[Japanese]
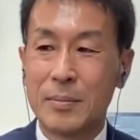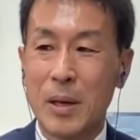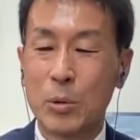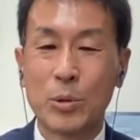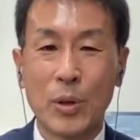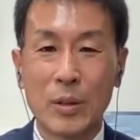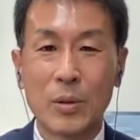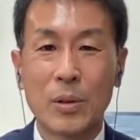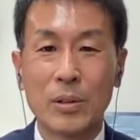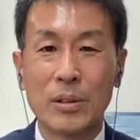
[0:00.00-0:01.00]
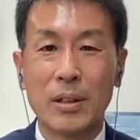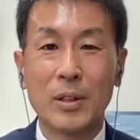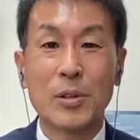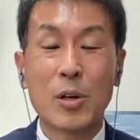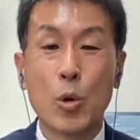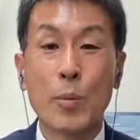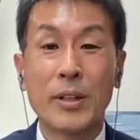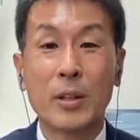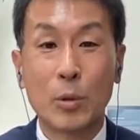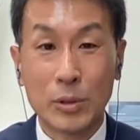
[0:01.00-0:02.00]
まあ、本当はあの入閣おめ
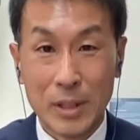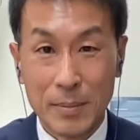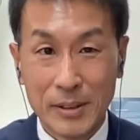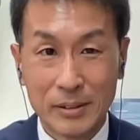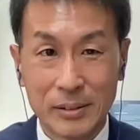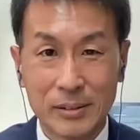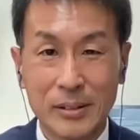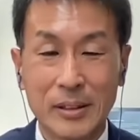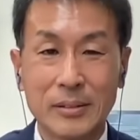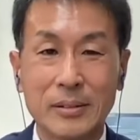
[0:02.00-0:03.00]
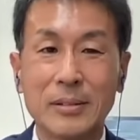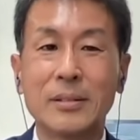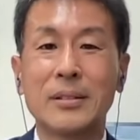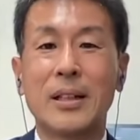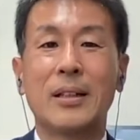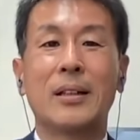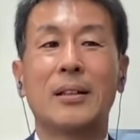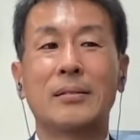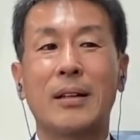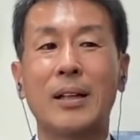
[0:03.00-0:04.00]
でとうございますってっていうよう
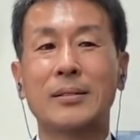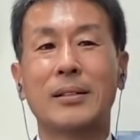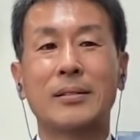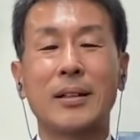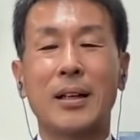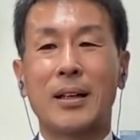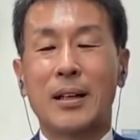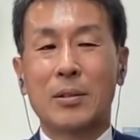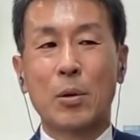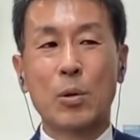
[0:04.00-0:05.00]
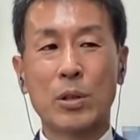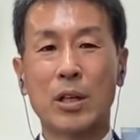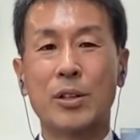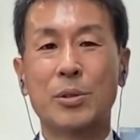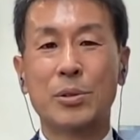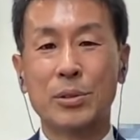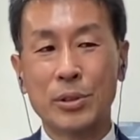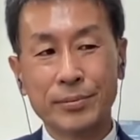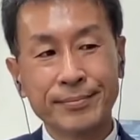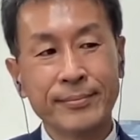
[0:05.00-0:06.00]
なあの挨拶があの本会議場
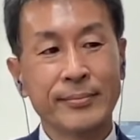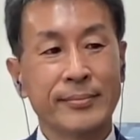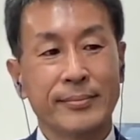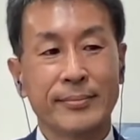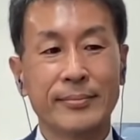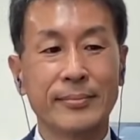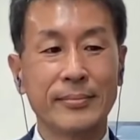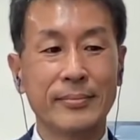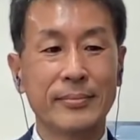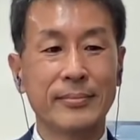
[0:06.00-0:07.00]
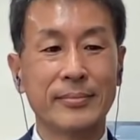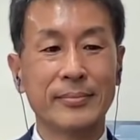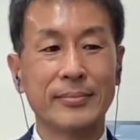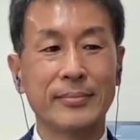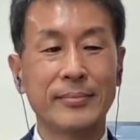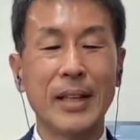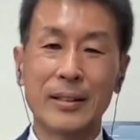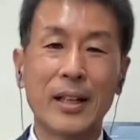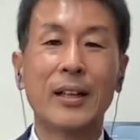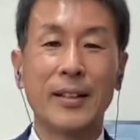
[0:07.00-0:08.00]
のうんま
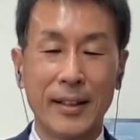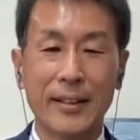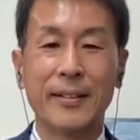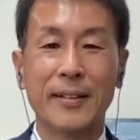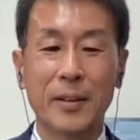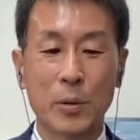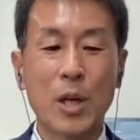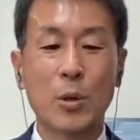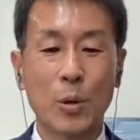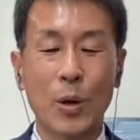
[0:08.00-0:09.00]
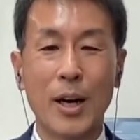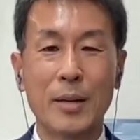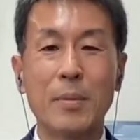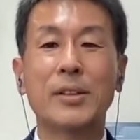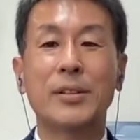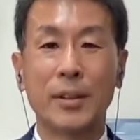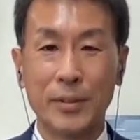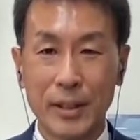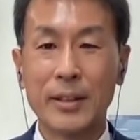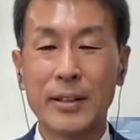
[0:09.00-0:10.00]
あ中であの結構ありましたよ
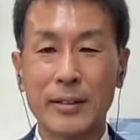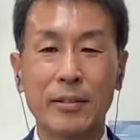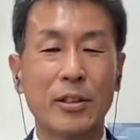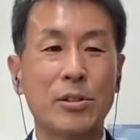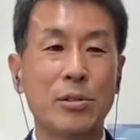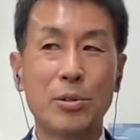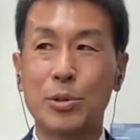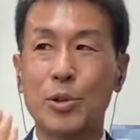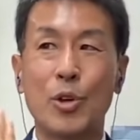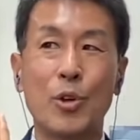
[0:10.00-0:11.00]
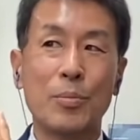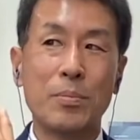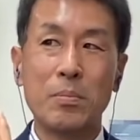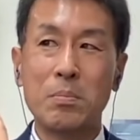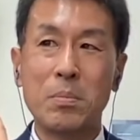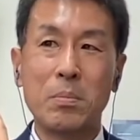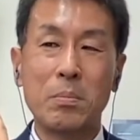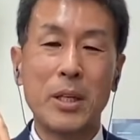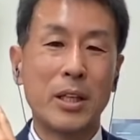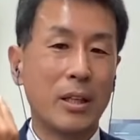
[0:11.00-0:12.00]
ね。私のちょうど
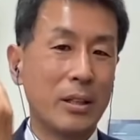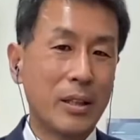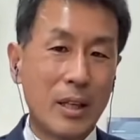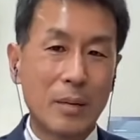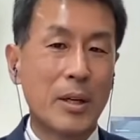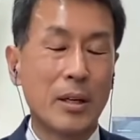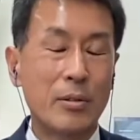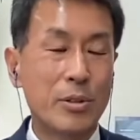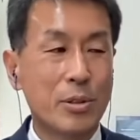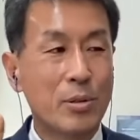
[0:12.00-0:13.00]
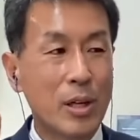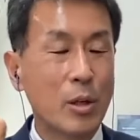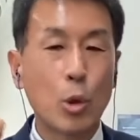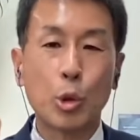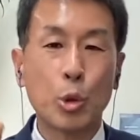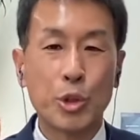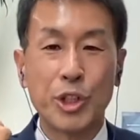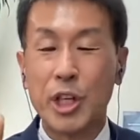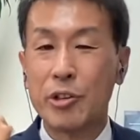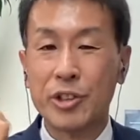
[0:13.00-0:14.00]
右斜め後ろが後藤
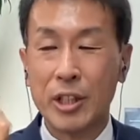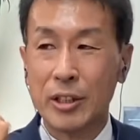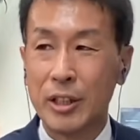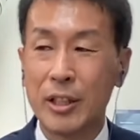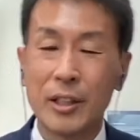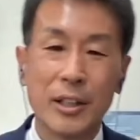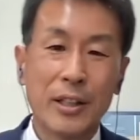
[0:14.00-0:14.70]
茂之さんで、